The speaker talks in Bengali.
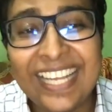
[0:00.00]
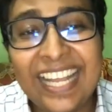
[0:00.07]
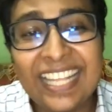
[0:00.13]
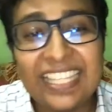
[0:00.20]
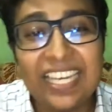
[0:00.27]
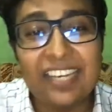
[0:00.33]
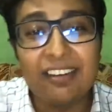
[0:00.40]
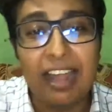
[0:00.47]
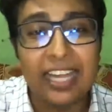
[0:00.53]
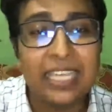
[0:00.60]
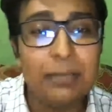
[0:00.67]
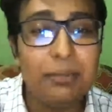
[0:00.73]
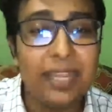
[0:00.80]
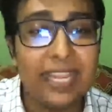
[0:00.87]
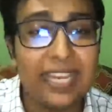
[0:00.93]
তাহলে
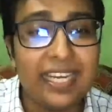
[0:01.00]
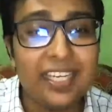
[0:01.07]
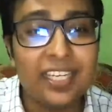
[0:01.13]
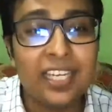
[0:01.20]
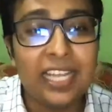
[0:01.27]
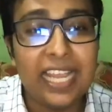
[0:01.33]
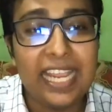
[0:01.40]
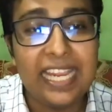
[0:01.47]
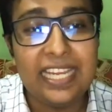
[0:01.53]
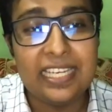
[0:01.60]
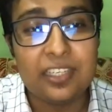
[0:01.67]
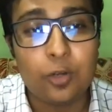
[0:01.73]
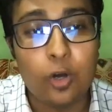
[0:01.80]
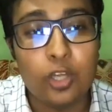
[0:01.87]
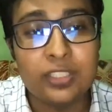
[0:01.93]
রাকিবের এই র
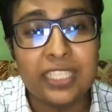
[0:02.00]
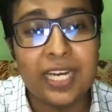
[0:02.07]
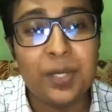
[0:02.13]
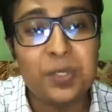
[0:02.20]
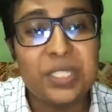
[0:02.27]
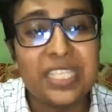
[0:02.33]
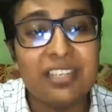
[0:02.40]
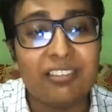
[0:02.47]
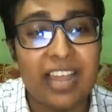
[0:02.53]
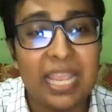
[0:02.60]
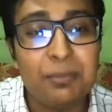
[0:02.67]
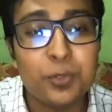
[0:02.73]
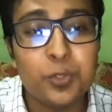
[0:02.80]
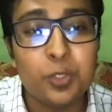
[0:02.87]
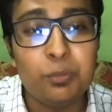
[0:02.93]
দ্বারা হচ্ছে
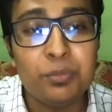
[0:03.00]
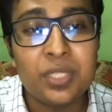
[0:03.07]
রাইবোজম